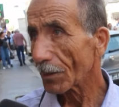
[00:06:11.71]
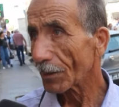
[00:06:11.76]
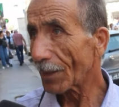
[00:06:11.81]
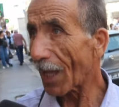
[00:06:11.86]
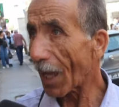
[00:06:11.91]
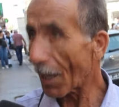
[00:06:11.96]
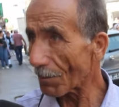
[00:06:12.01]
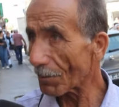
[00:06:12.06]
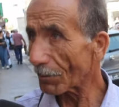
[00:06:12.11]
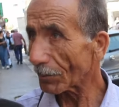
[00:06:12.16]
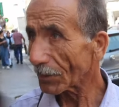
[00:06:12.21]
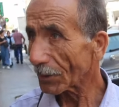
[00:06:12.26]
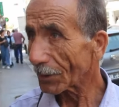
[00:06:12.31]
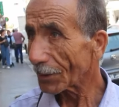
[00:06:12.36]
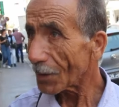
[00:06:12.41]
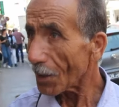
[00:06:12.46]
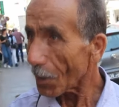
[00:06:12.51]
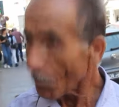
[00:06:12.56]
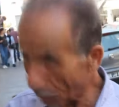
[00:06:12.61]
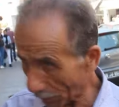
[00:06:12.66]
نعم
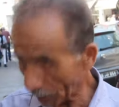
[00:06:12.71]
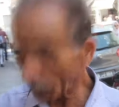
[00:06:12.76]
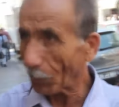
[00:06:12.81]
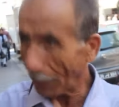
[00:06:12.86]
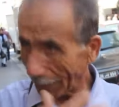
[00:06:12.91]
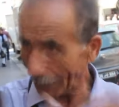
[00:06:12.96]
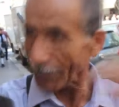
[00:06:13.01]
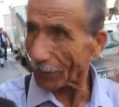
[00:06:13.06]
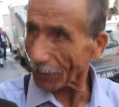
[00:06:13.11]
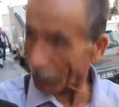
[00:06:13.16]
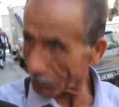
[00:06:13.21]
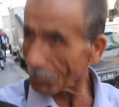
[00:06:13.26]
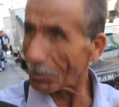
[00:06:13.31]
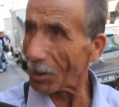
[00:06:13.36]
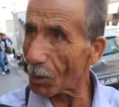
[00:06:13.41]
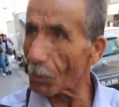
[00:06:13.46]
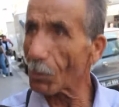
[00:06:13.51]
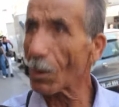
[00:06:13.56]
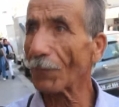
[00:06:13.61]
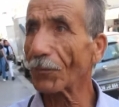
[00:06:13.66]
باش يحسب لك الفلوس ولا يخدم
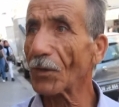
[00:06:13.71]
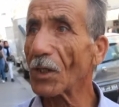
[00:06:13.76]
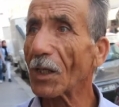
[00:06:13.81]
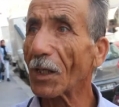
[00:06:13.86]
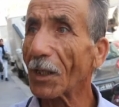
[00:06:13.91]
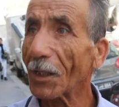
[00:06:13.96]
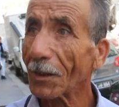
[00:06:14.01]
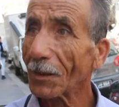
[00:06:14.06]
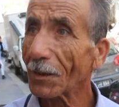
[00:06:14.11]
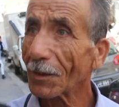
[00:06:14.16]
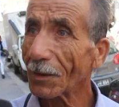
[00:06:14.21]
هو فيها